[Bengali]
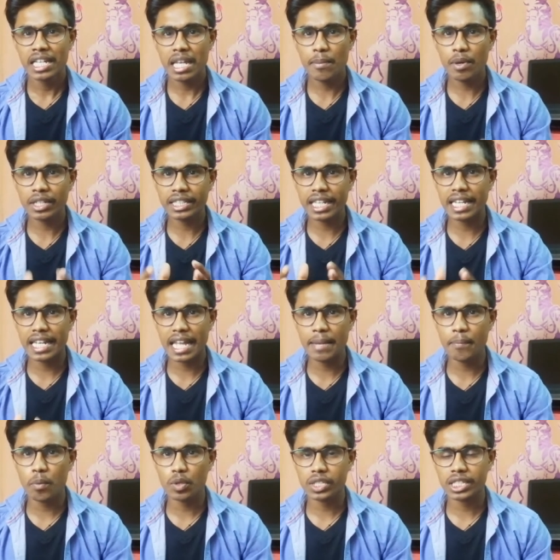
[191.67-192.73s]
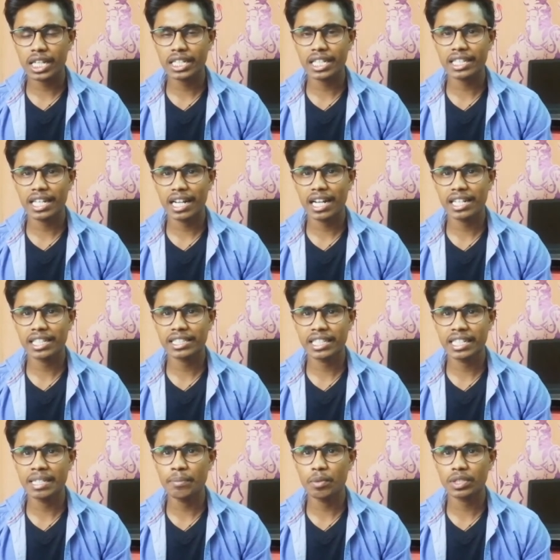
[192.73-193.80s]
এবং যে এই পোস্টারটা দেখা যাচ্ছে
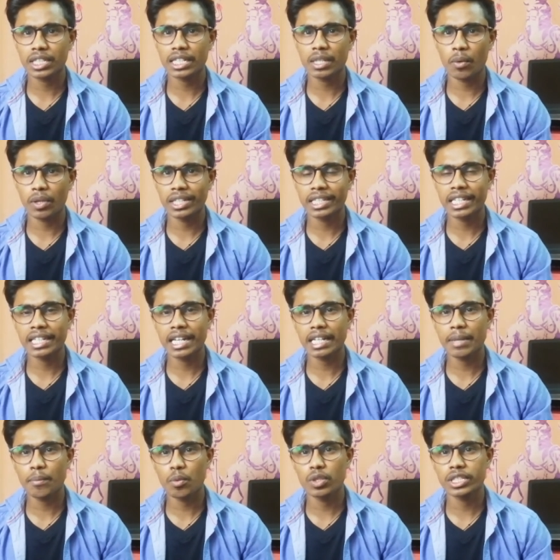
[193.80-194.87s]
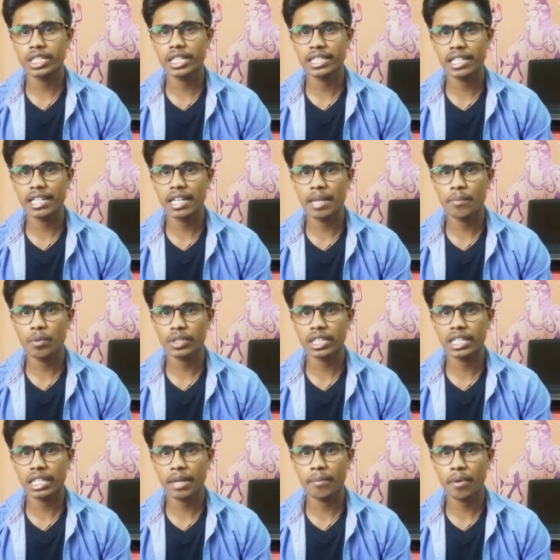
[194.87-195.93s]
এই পোস্টারটা অনেকে নাকি বলছে যে এই পোস্টার
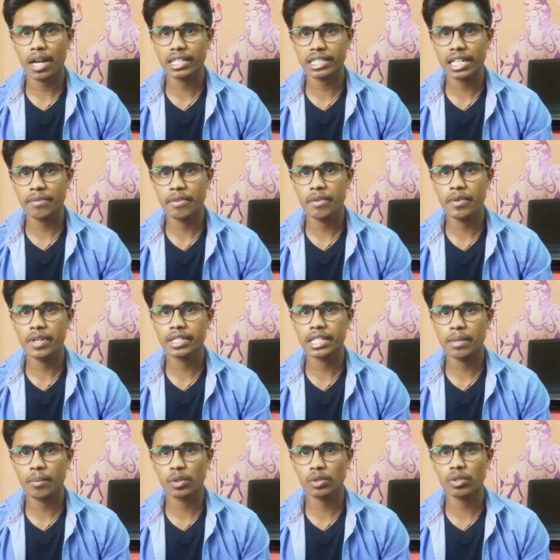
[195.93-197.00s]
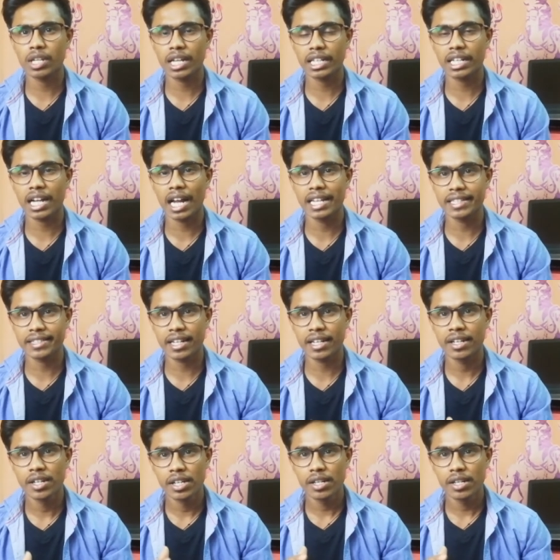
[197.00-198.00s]
নাকি ফার্স্ট অ্যান্ড ফিউরিয়াসের মতন নাকি খানিকটা